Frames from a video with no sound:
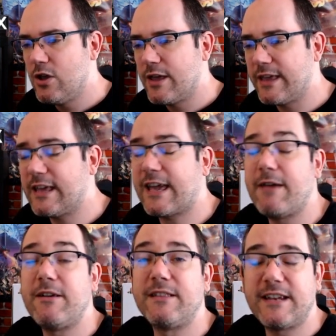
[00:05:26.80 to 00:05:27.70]
Y que
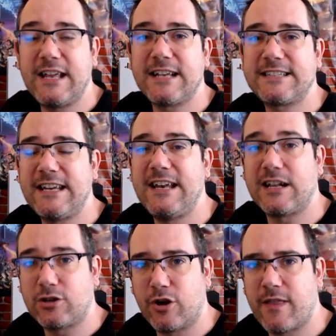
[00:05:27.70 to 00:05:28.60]
vendría sin
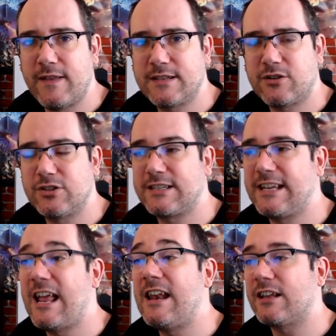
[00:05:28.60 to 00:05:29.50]
lector de discos
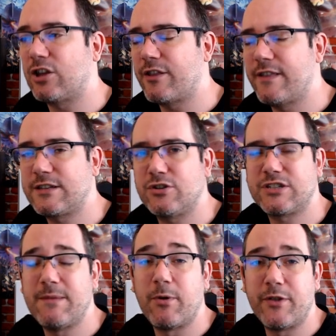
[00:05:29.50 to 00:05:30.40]
y el lector de discos
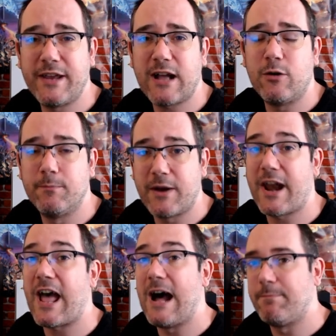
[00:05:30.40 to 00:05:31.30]
se podría
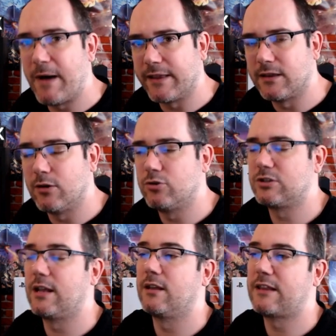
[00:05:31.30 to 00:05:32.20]
comprar aparte, o
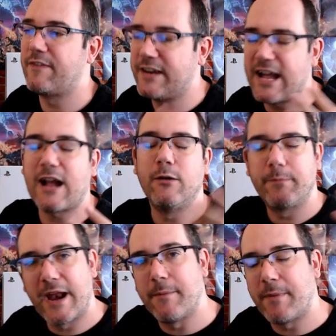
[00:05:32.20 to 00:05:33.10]
se tendría que
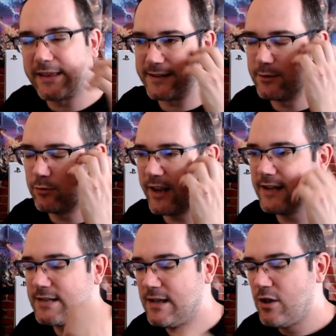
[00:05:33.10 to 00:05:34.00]
comprar aparte. Si tú
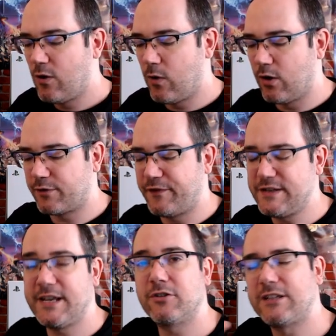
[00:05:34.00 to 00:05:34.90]
quieres juegos
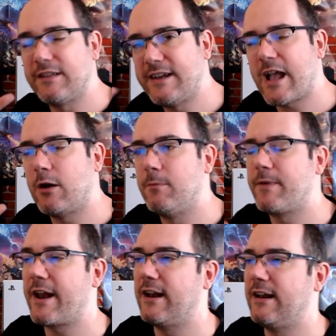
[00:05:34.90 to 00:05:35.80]
físicos tendrías que
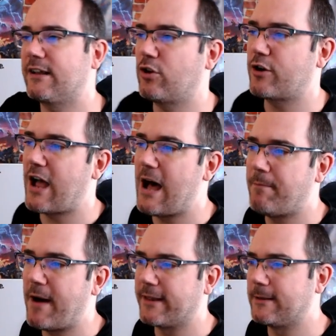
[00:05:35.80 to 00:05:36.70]
comprar el lector
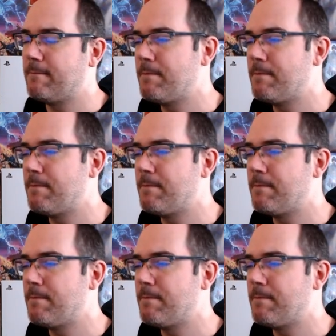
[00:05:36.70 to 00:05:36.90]
aparte.